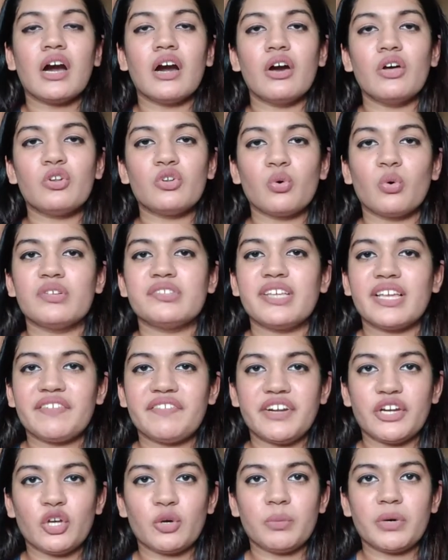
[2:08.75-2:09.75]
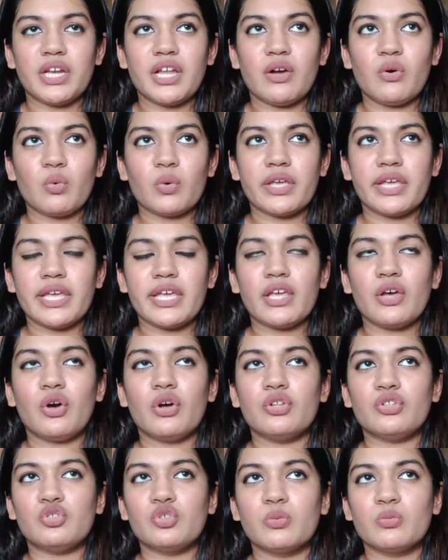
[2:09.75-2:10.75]
रोज़ एक वीडियो बनाऊंगी
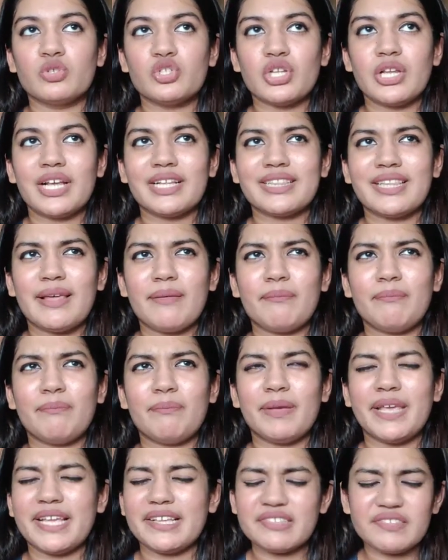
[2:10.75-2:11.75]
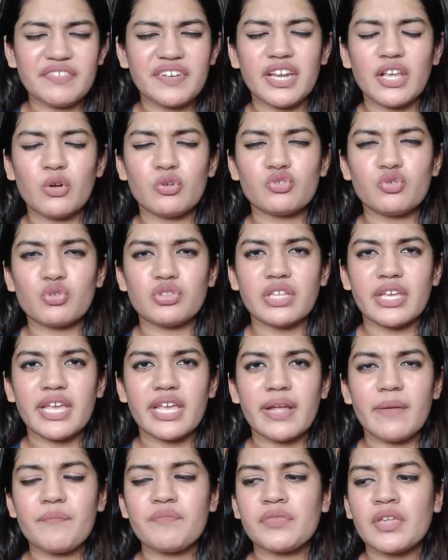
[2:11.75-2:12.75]
जो मुझे लगता है बीस वीडियोज़ होते
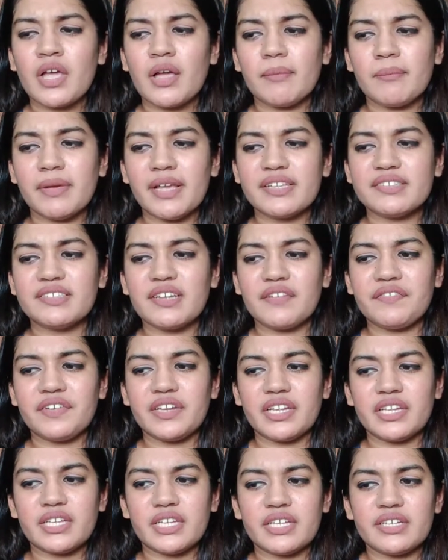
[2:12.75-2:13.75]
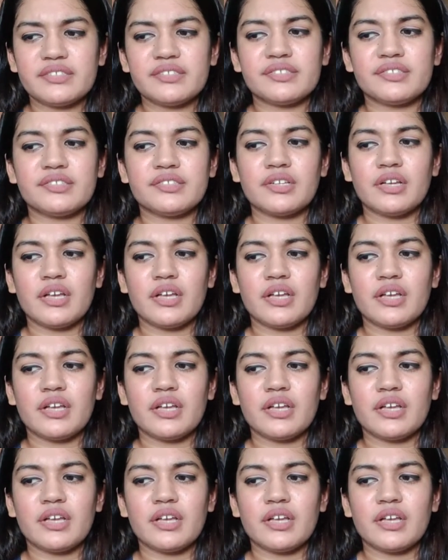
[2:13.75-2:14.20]
हैं बीस या फिर इक्कीस